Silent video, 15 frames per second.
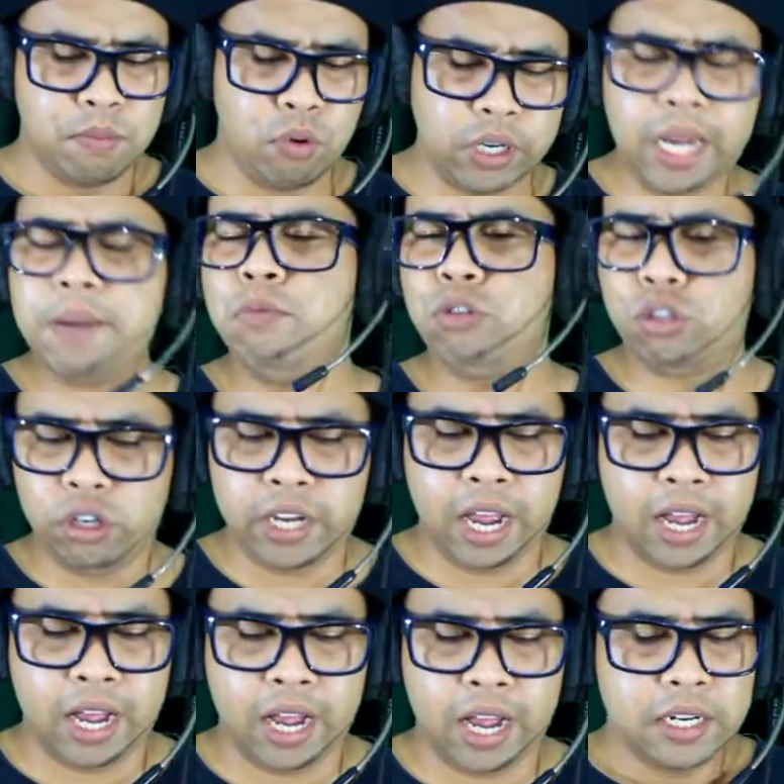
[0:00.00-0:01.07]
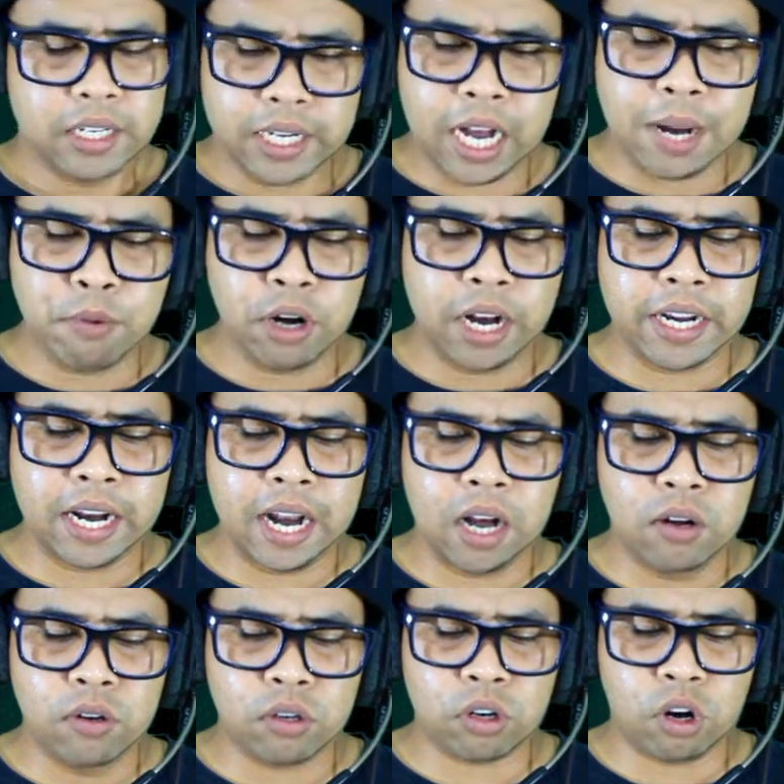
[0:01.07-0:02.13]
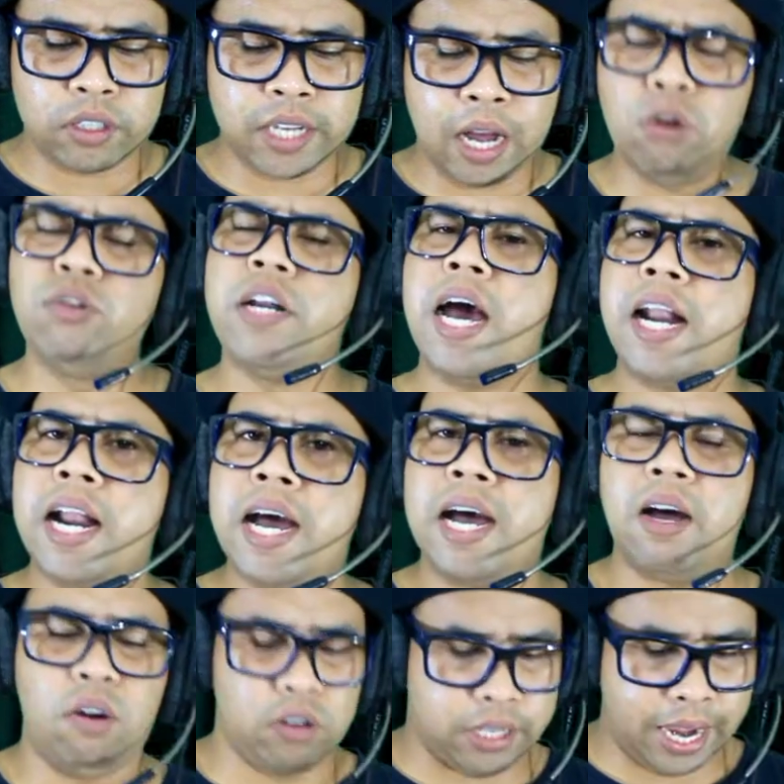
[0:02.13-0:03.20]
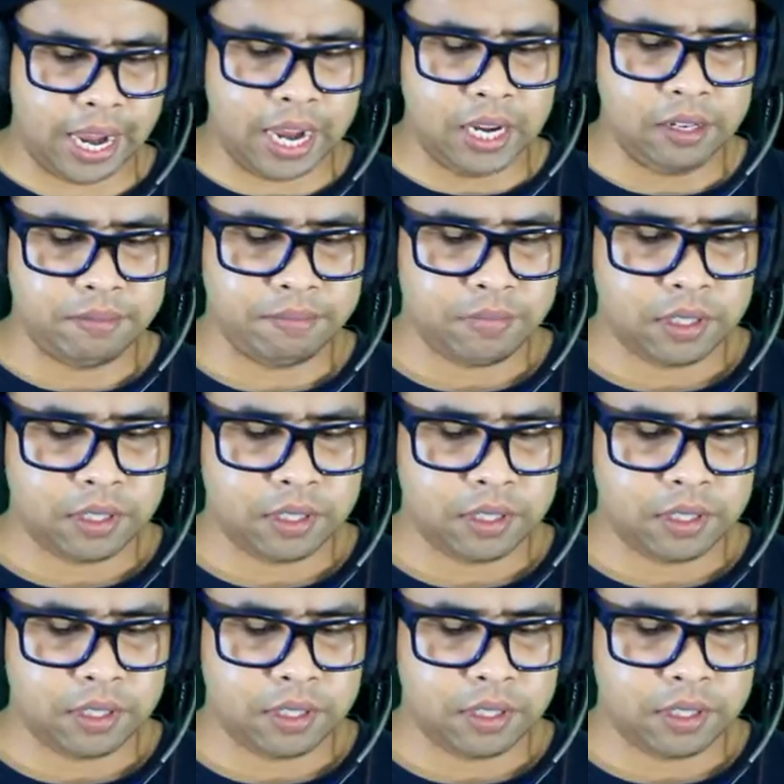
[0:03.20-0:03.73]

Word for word: mungkin musuhnya tiga bulan yang lalu kota udara oke okay?